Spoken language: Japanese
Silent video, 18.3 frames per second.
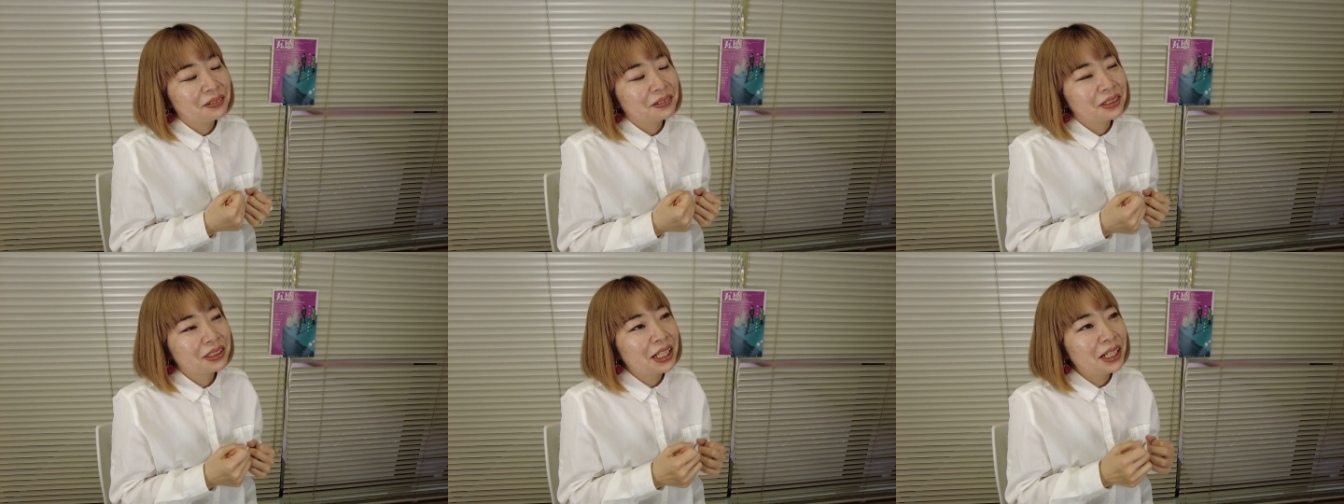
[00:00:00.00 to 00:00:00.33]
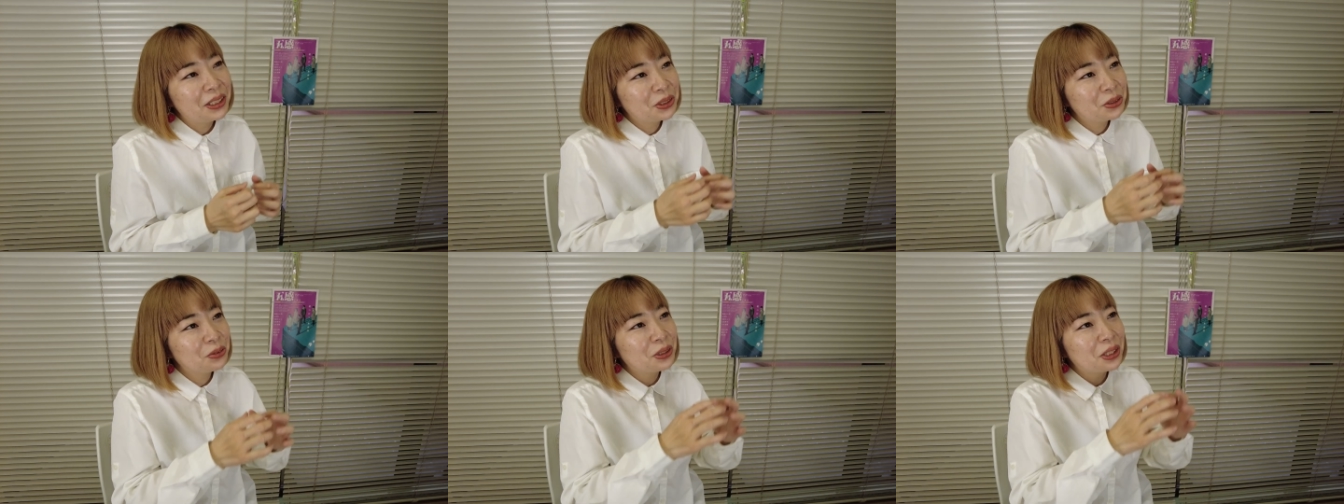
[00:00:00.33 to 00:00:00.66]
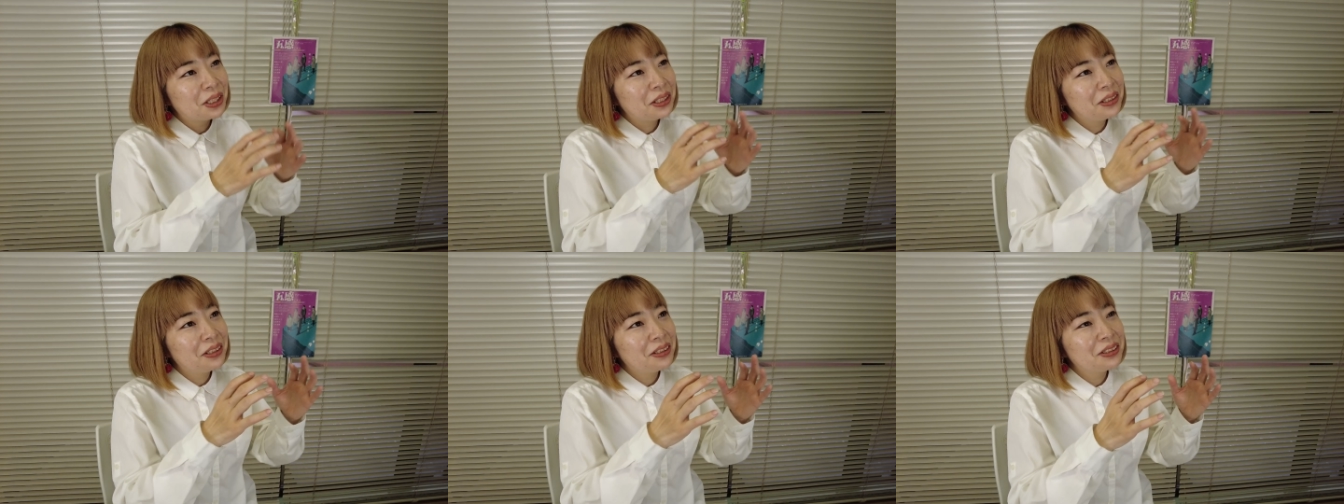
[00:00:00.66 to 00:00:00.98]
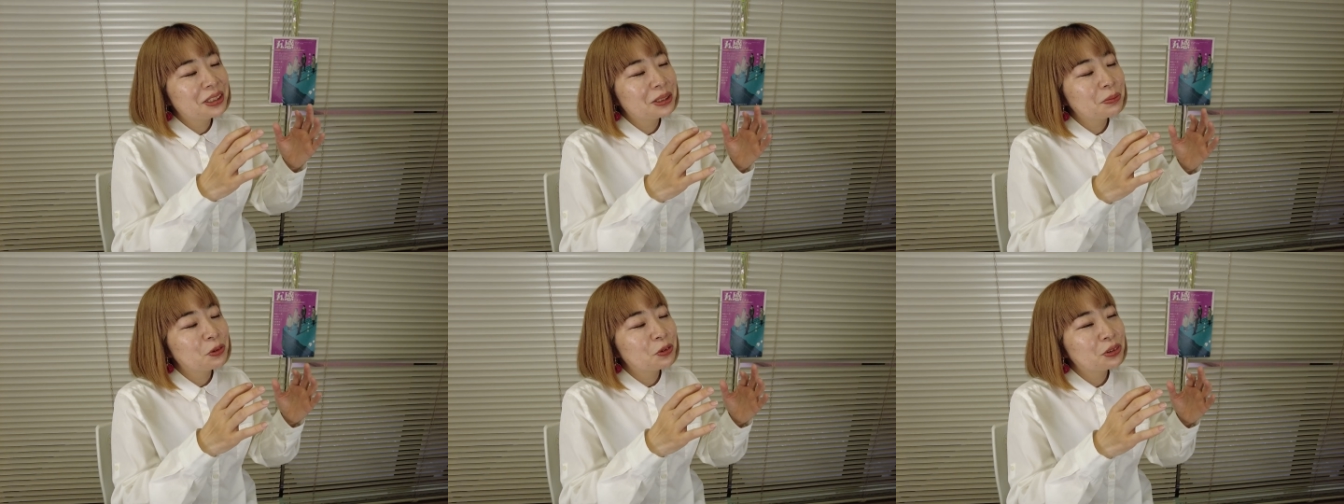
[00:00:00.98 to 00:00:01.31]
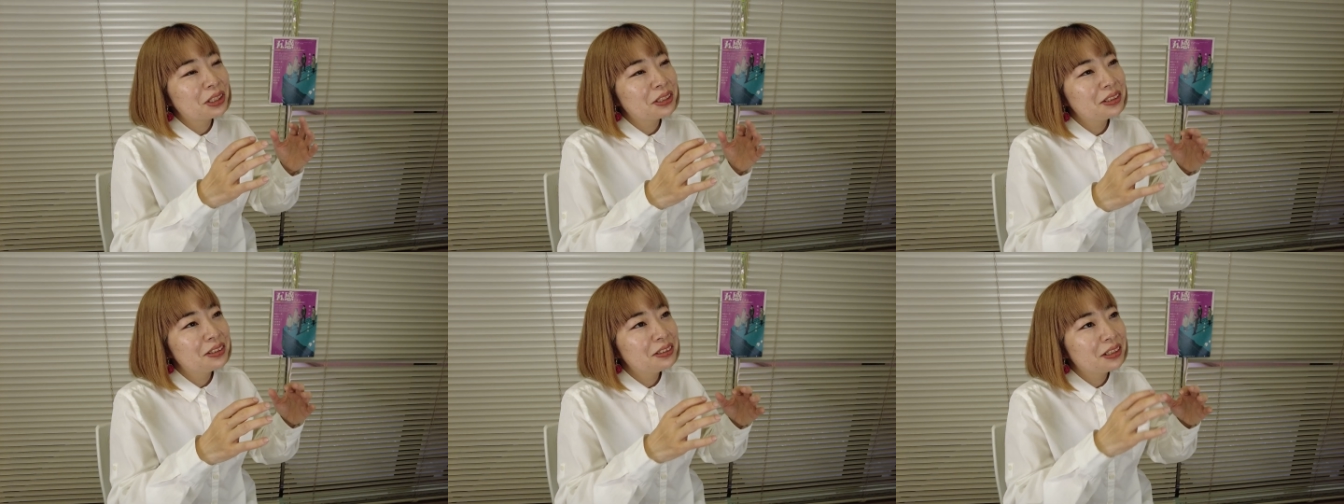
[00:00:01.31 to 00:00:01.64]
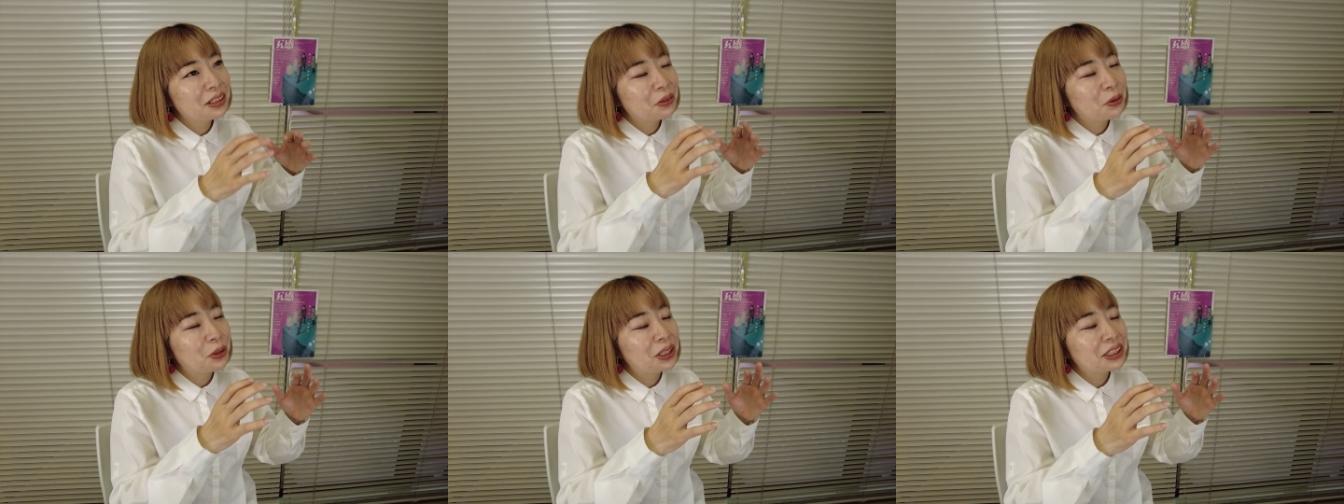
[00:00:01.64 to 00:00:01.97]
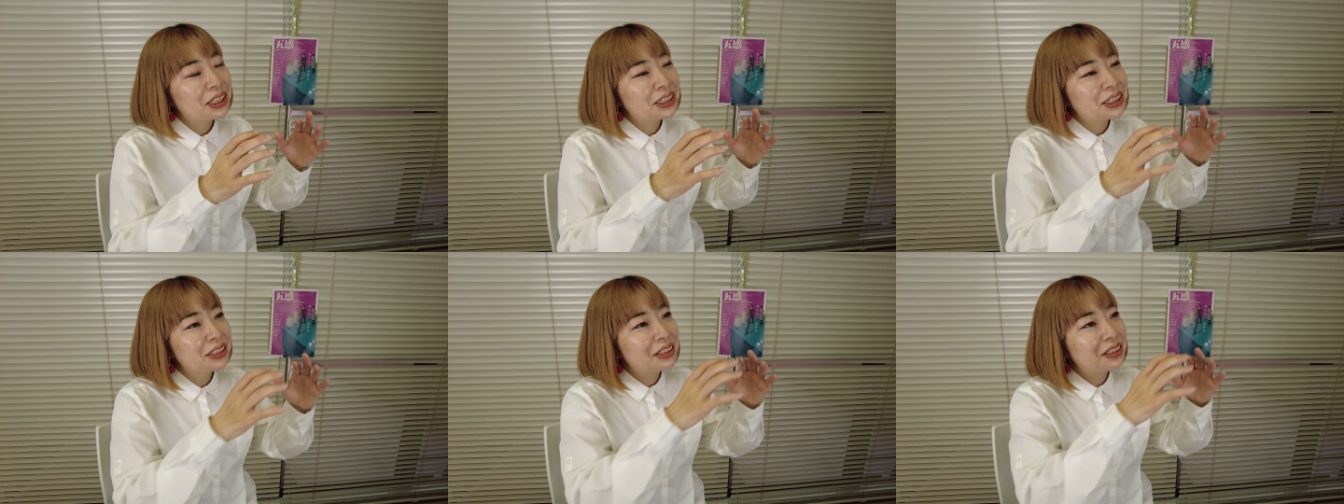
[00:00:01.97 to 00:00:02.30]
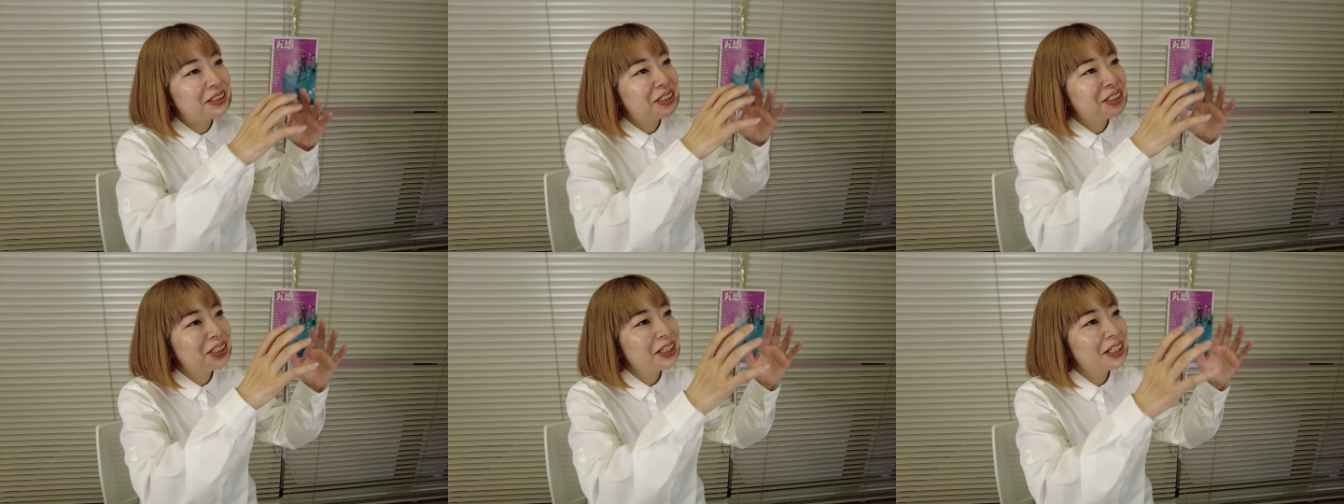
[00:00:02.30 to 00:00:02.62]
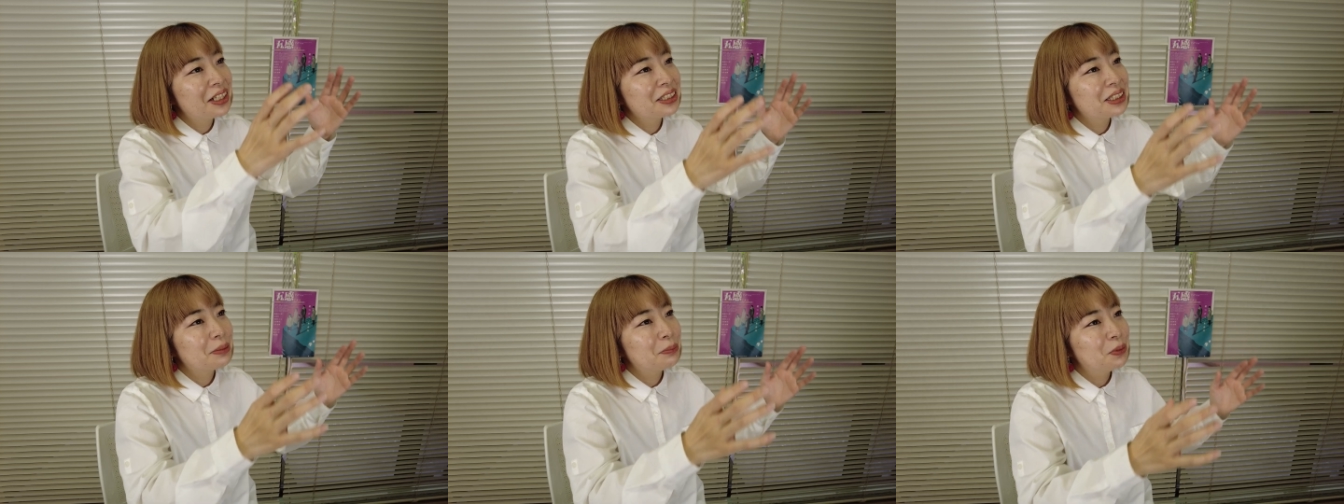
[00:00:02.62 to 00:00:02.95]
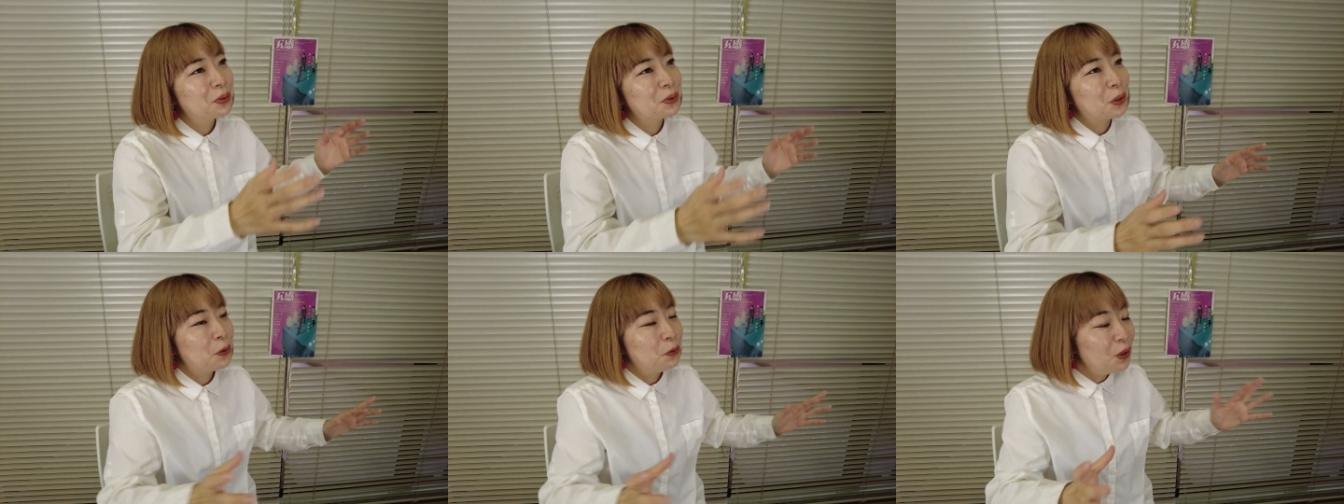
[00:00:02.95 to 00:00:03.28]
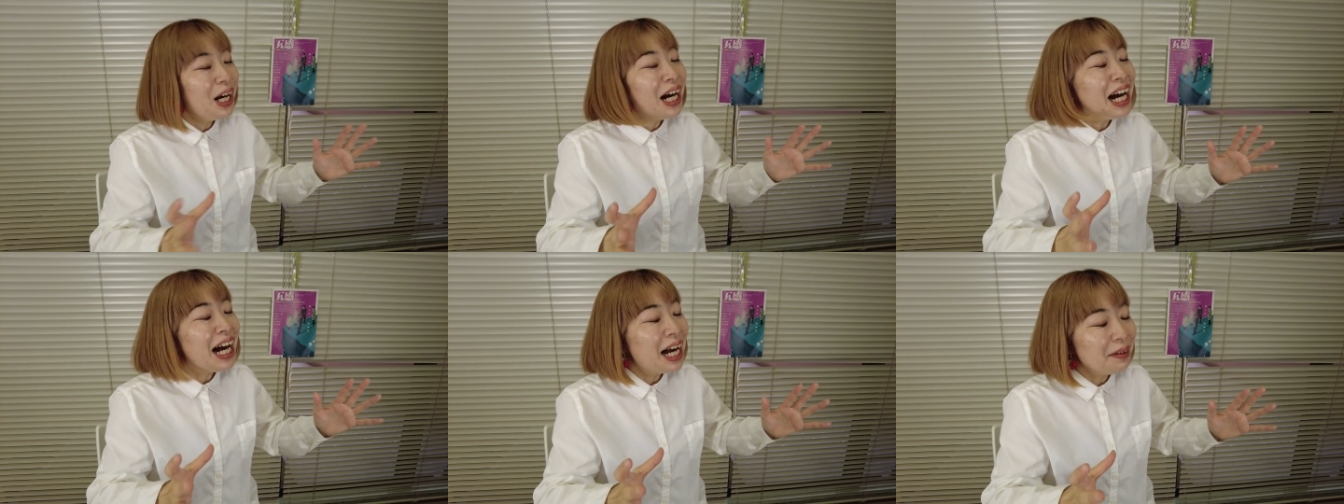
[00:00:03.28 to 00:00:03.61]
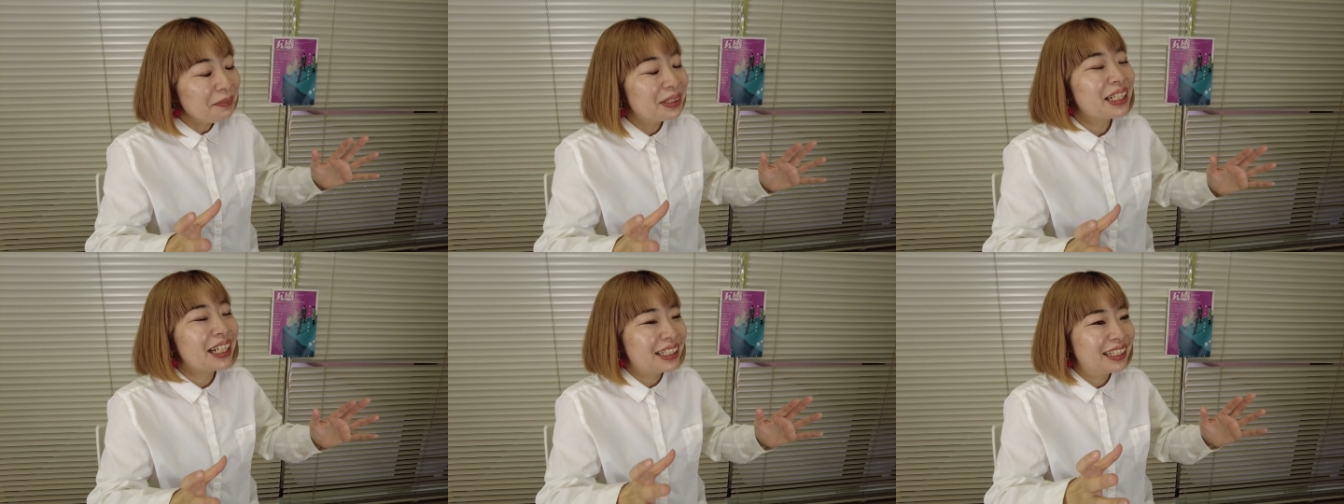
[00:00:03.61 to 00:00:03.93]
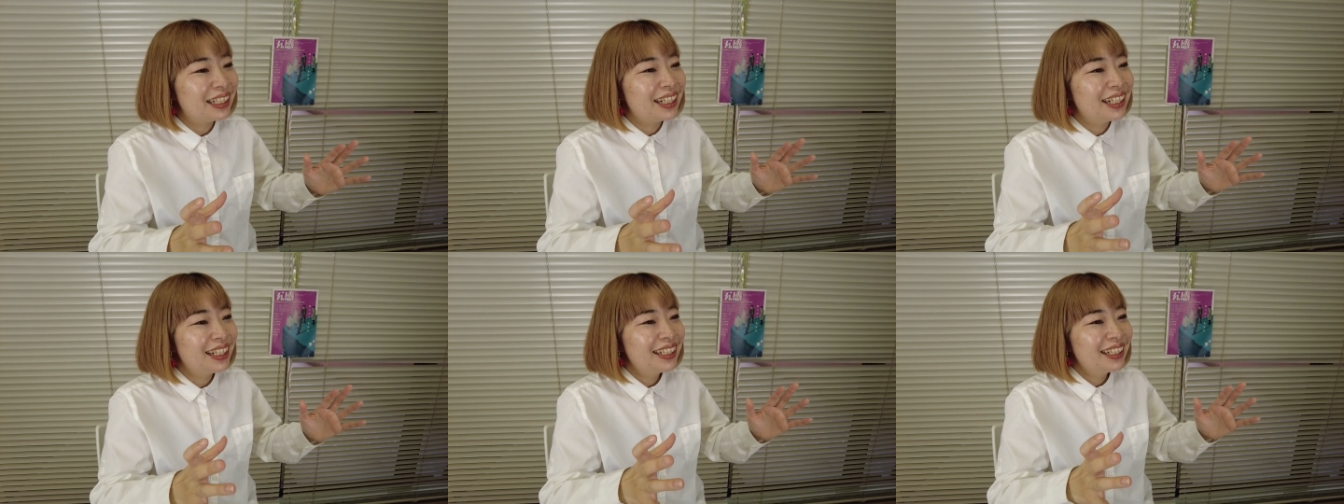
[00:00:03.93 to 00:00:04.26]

最終的にいつもふたりでこう話し合って出来上がったものがうわーみたいな、